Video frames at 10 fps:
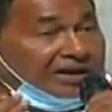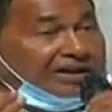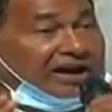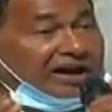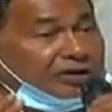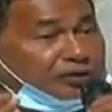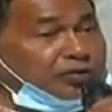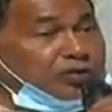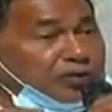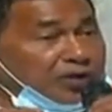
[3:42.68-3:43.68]
అధికార
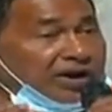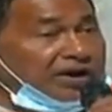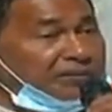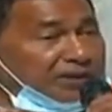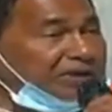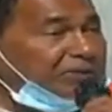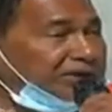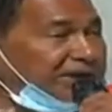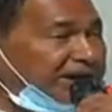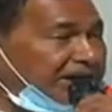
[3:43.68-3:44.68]
దుర్వినియోగాన్ని
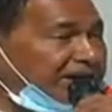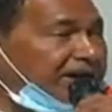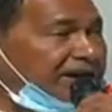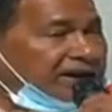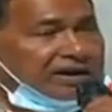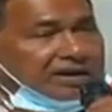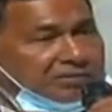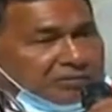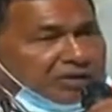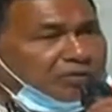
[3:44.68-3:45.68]
బయటపెట్టడానికి
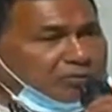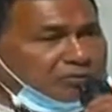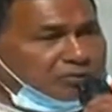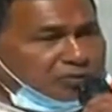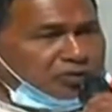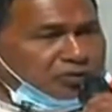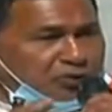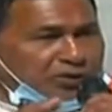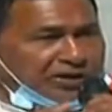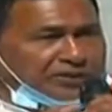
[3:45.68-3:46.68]
మనం ముందుకు
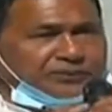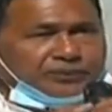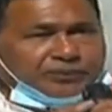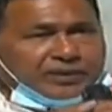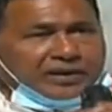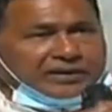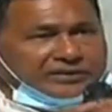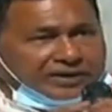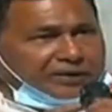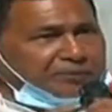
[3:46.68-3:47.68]
పోదాం
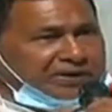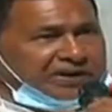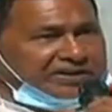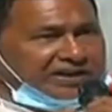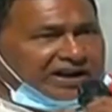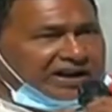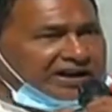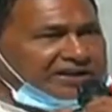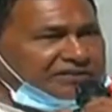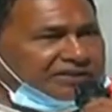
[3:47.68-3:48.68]
సరే ఇప్పటికే చాలా
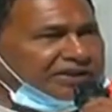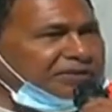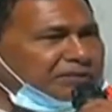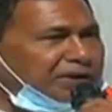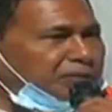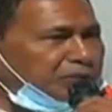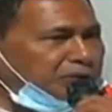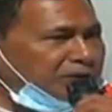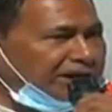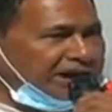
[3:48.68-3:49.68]
ఆలస్యమైంది మళ్ళీ
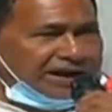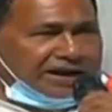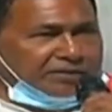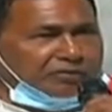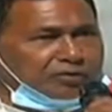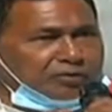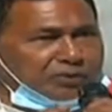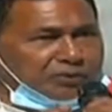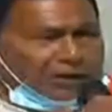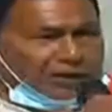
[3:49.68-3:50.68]
పొద్దున్నే కార్యక్రమంలో
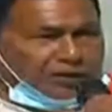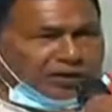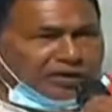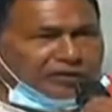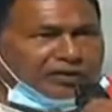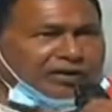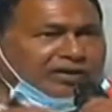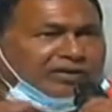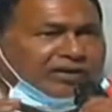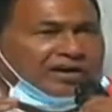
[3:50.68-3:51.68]
మీరు
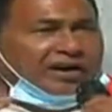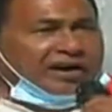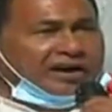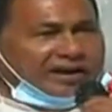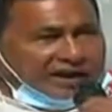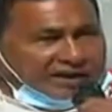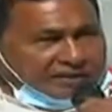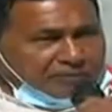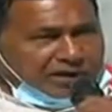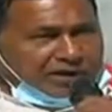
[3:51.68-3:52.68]
పాల్గొనాలన్నాను రైట్
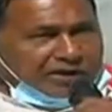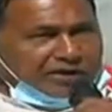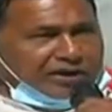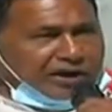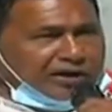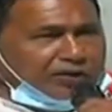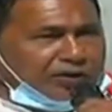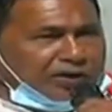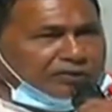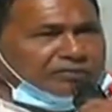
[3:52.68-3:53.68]
మాణికం ఠాగూర్
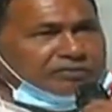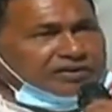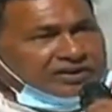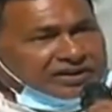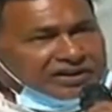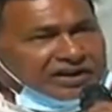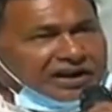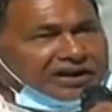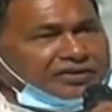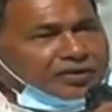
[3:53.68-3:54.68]
గారు ఈ
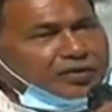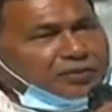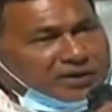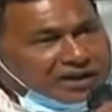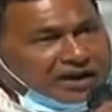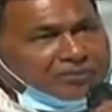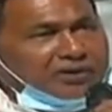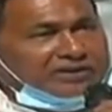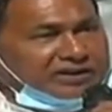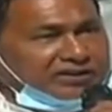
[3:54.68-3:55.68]
ఎలక్షన్లో ప్రధాన
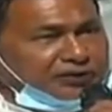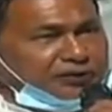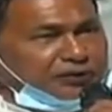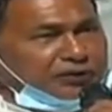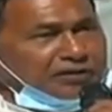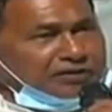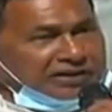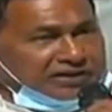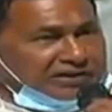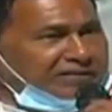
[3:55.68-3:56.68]
పాత్ర
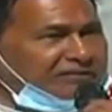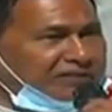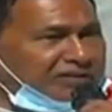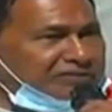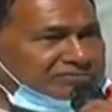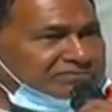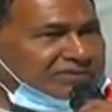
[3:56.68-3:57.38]
తీసుకుందామని వారు